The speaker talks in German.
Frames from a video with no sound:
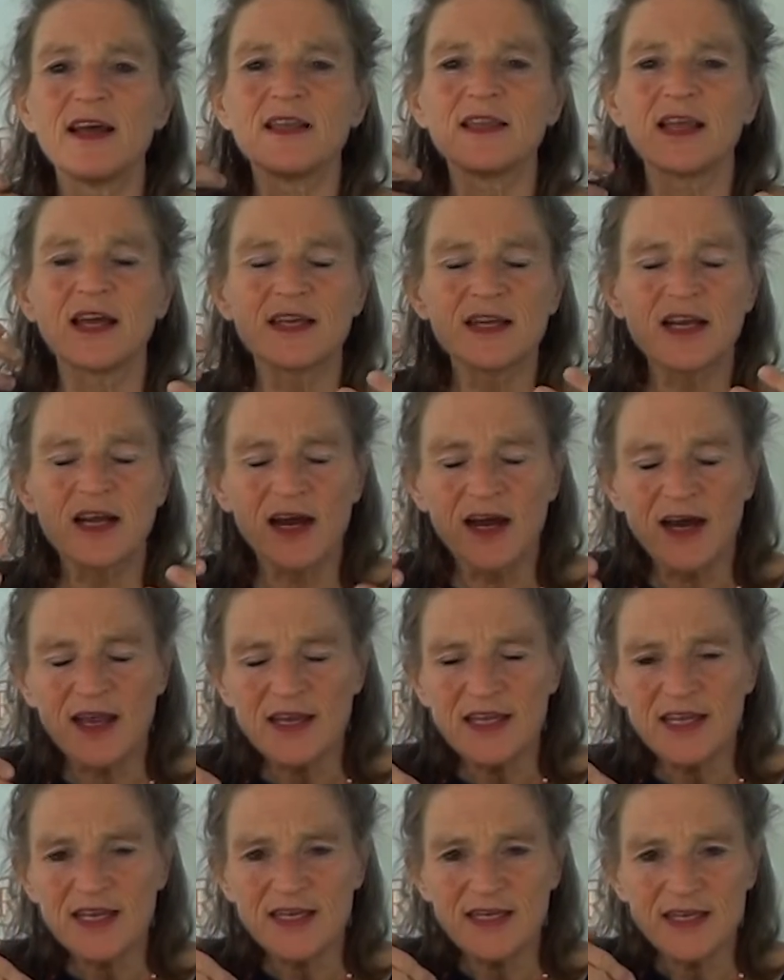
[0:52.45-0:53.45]
dann
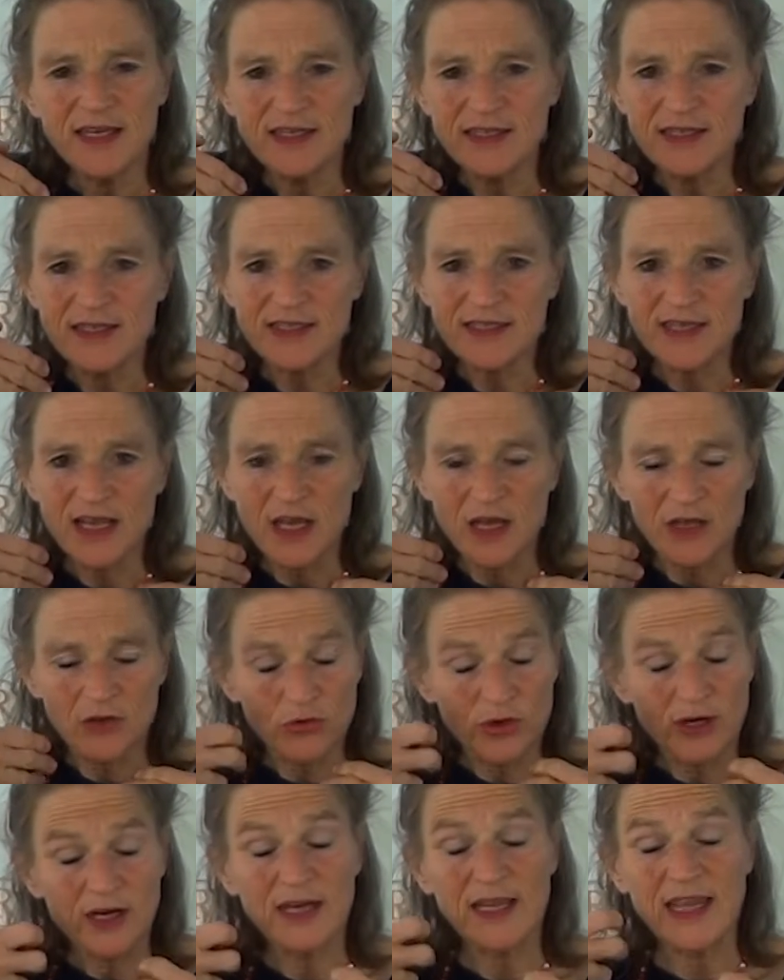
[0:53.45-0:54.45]
kann ich dieses
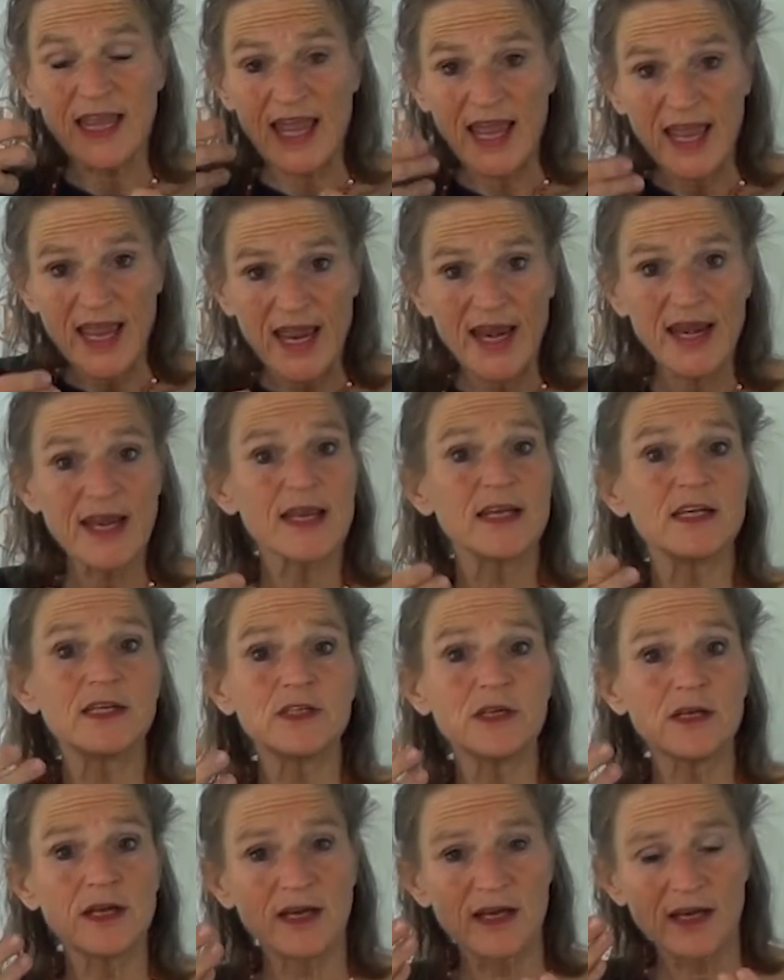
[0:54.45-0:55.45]
durch
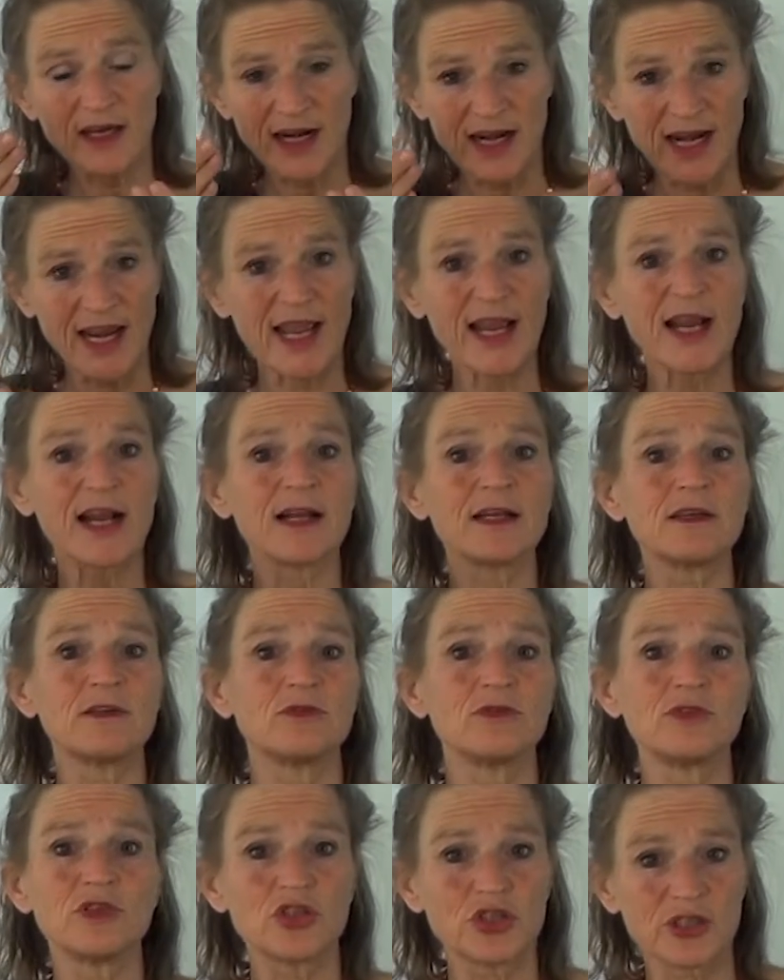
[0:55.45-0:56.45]
Gähnen, Räkeln
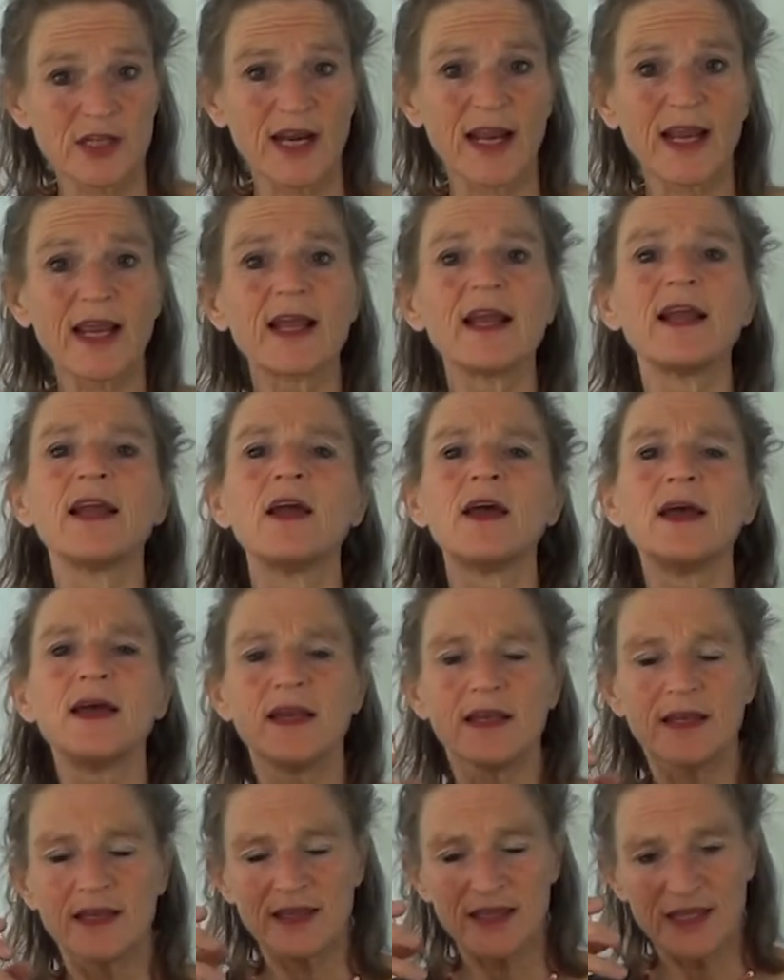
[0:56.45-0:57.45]
und Strecken
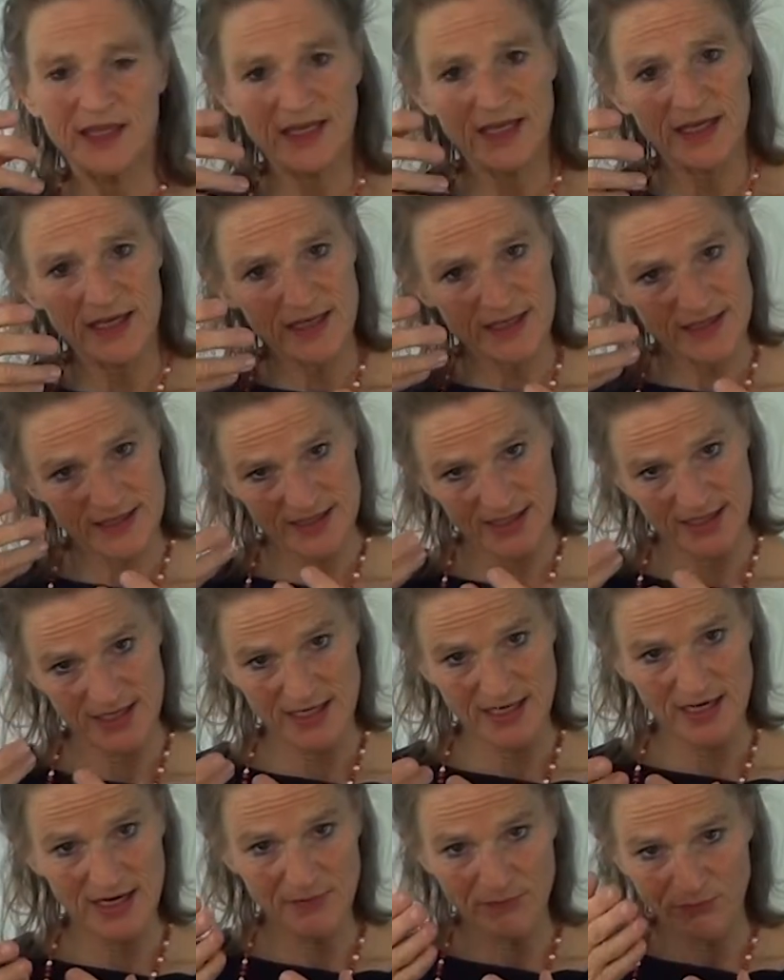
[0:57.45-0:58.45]

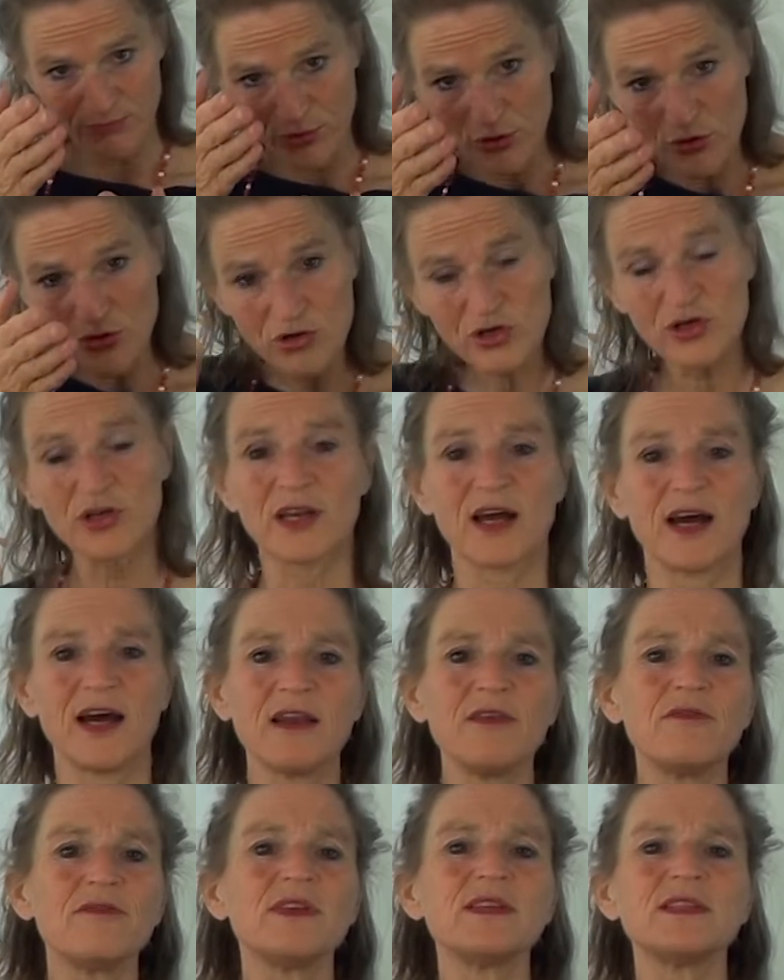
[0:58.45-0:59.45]
diesen Punkt
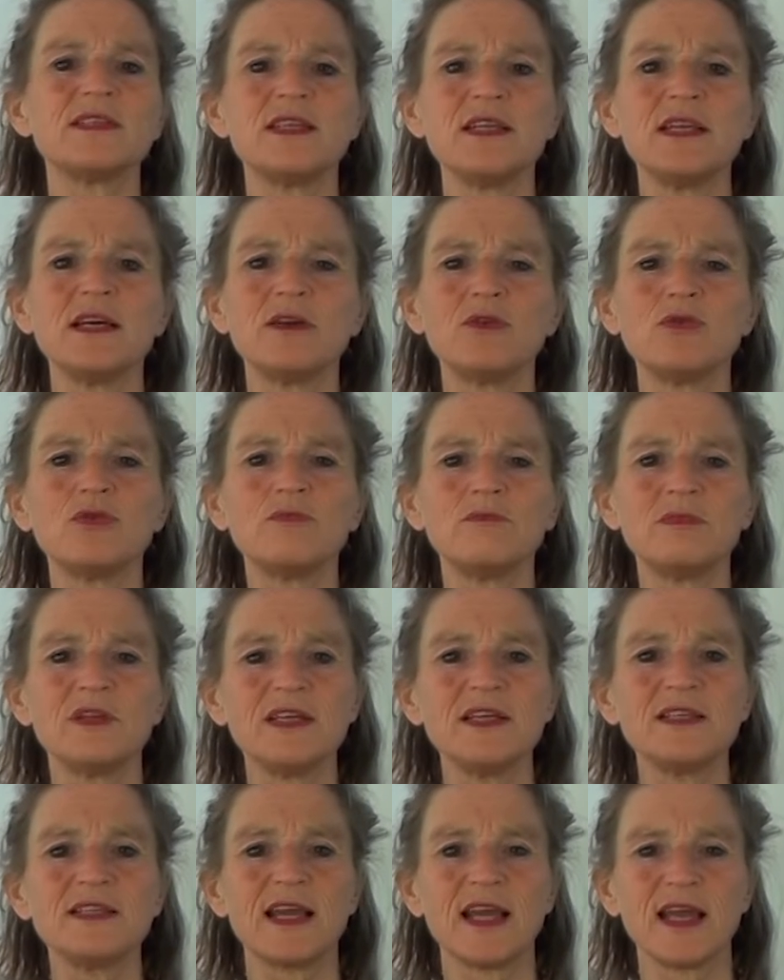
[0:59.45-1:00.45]
anvisieren, um
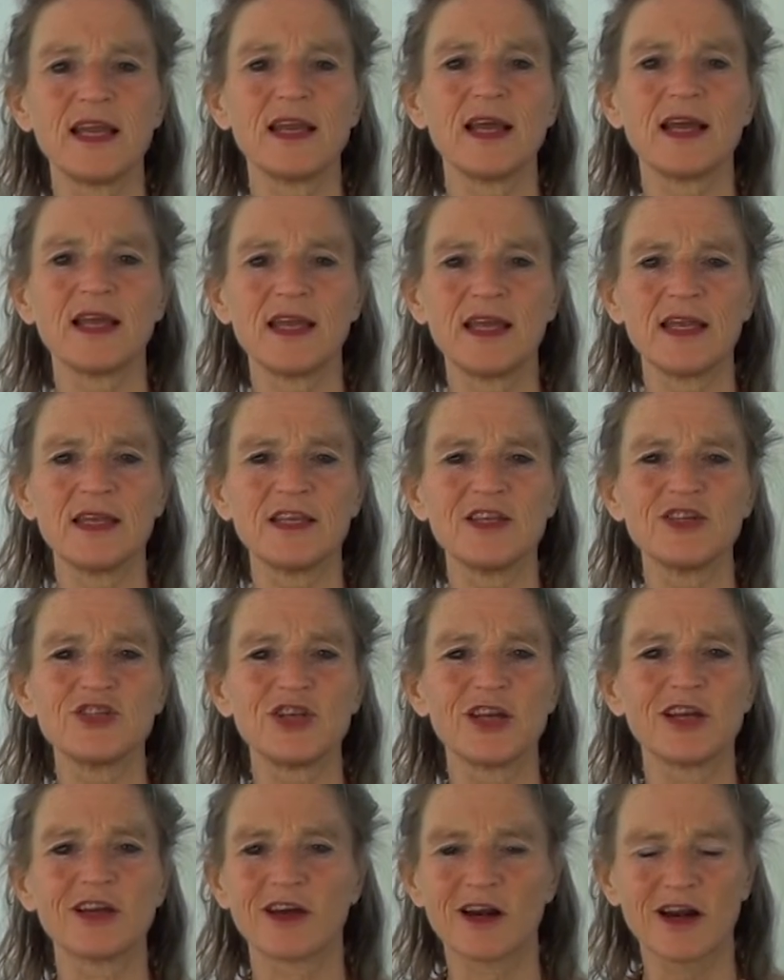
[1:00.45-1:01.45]
diese
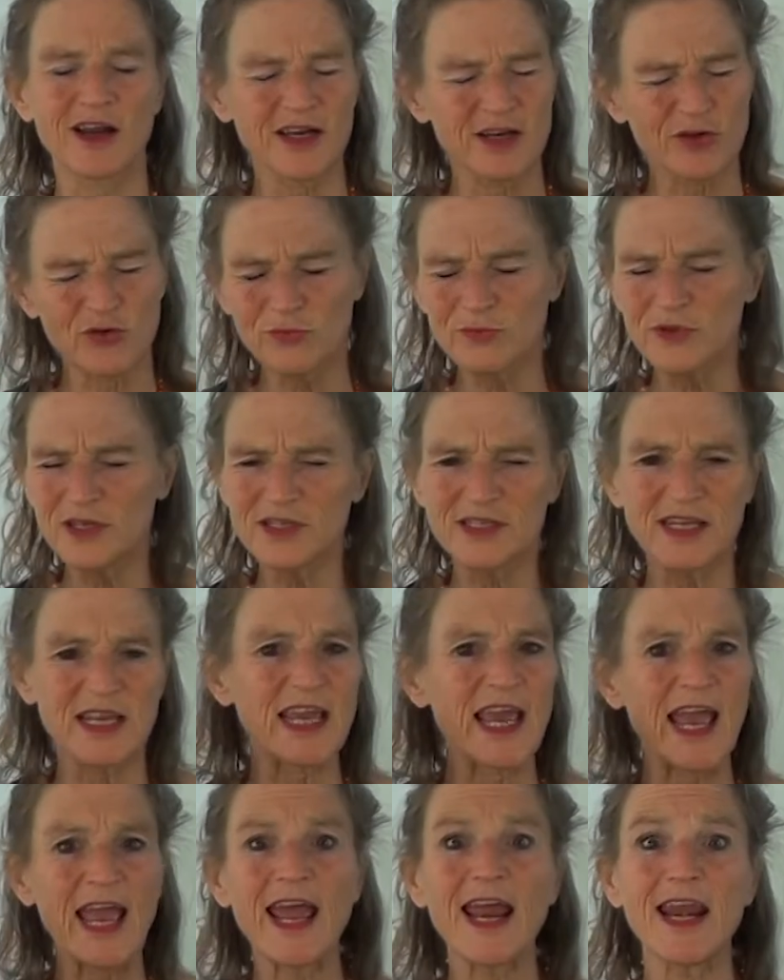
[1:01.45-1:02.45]
energetische, um diese
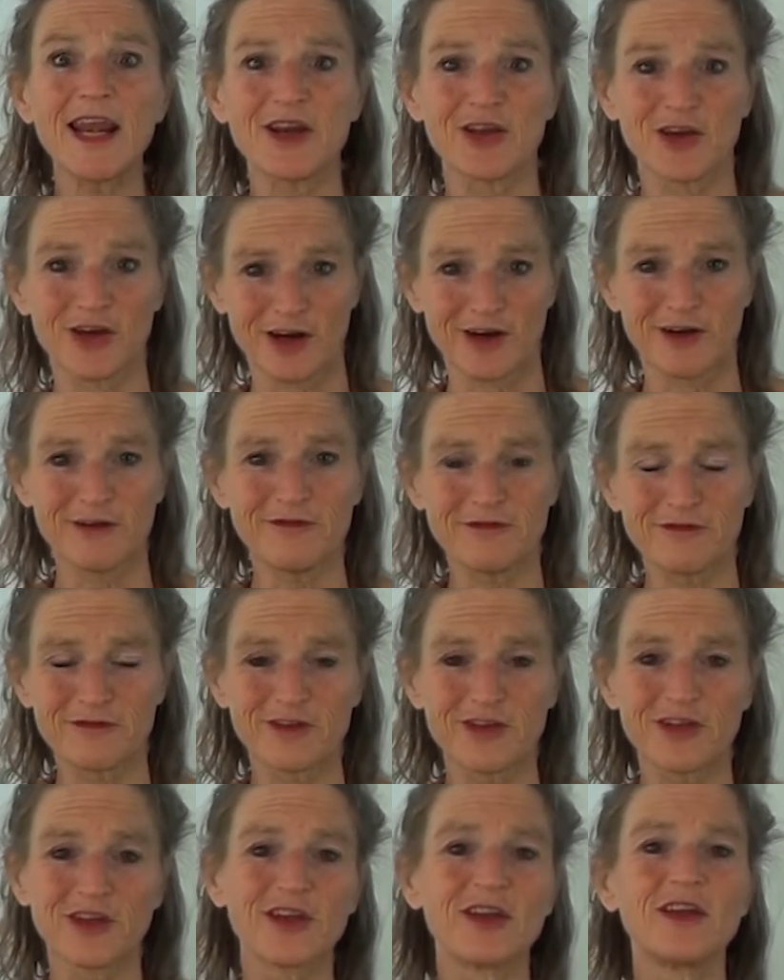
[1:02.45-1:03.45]

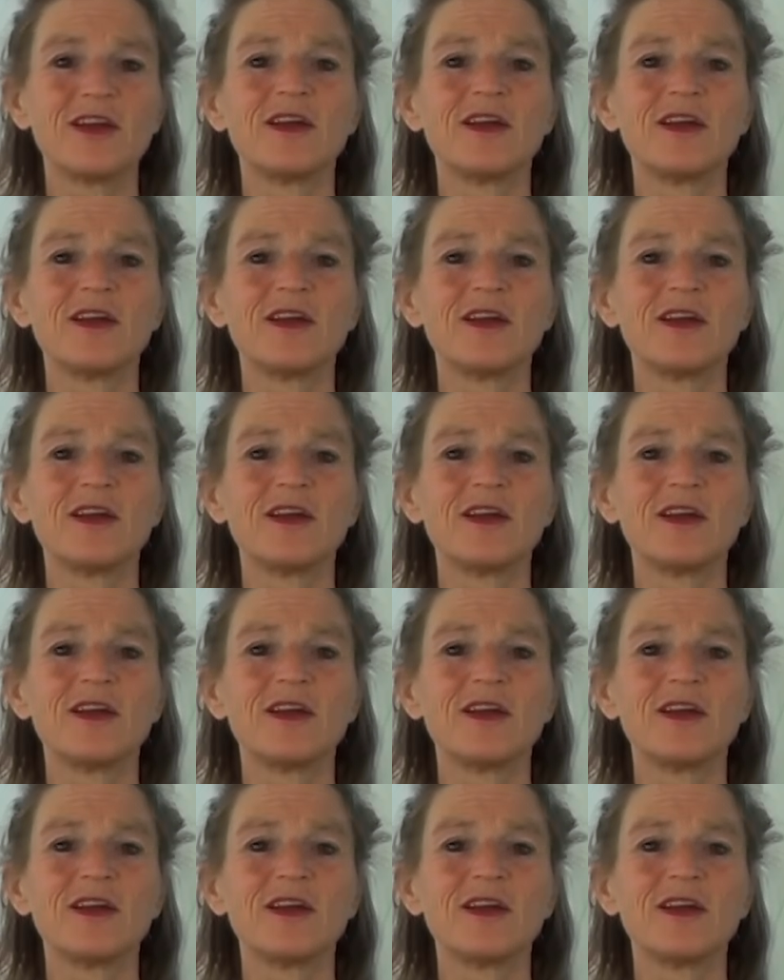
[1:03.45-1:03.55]
Gähnkraft